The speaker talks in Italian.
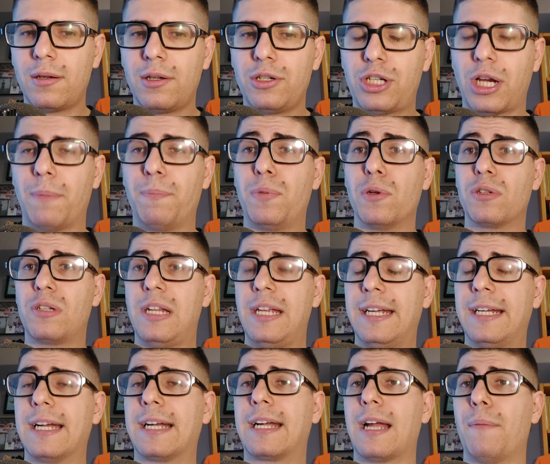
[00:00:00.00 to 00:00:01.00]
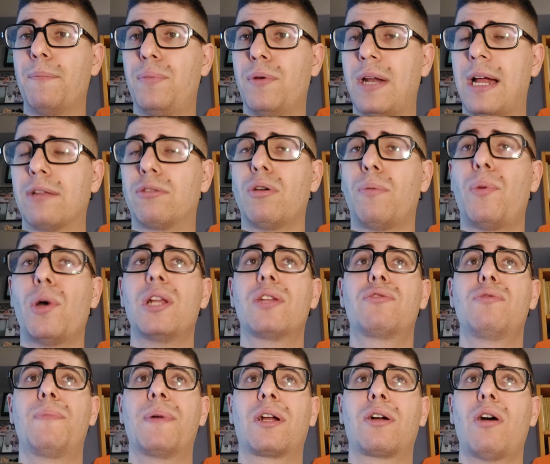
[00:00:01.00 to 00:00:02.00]
Champions League, campionato, poi la
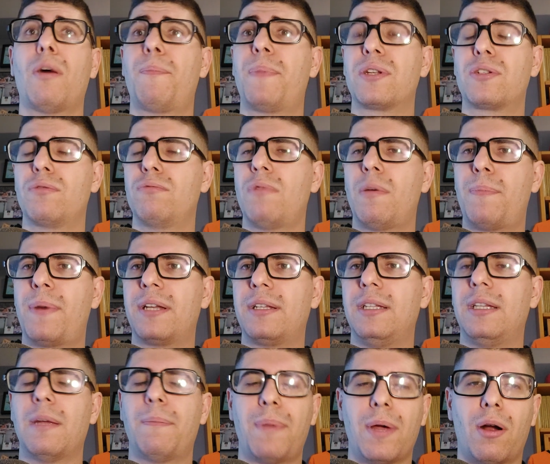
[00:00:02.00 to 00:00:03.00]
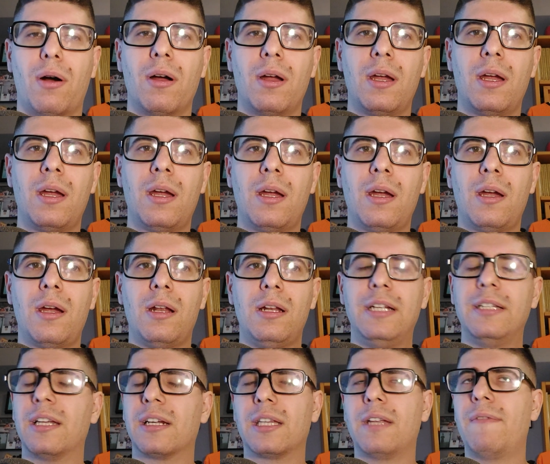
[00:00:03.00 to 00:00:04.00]
Supercoppa sono due partite, però
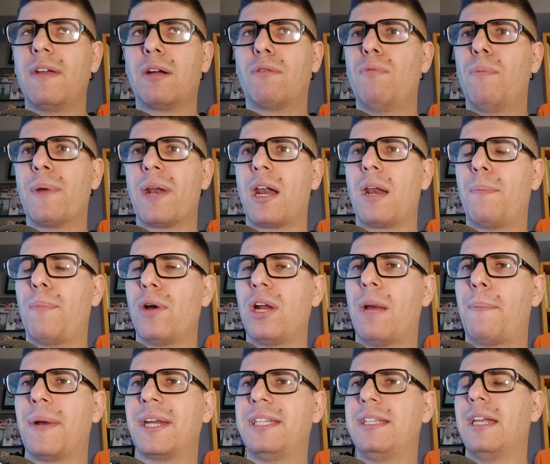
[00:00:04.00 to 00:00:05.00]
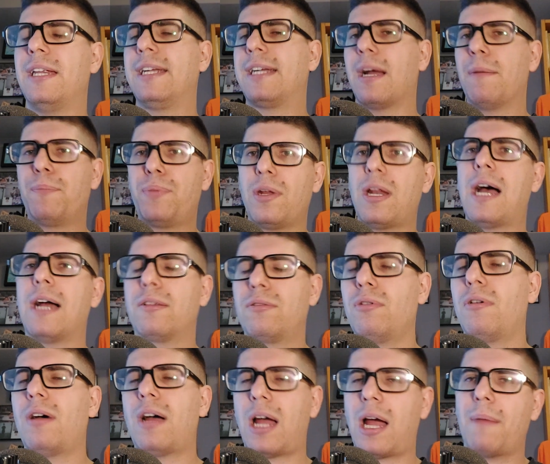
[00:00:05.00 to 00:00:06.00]
l'Inter deve recuperare poi la partita di
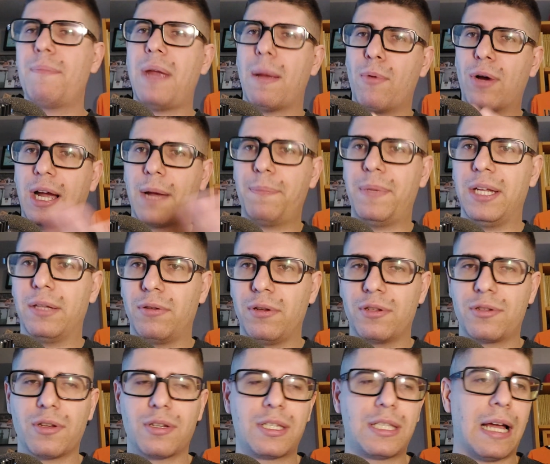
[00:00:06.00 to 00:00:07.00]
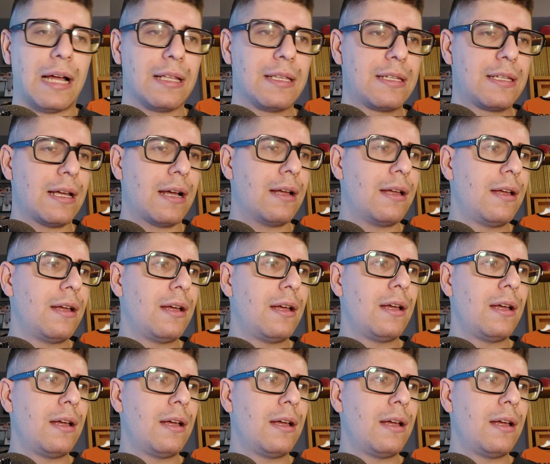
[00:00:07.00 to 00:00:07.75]
campionato, abbiamo capito in sostanza,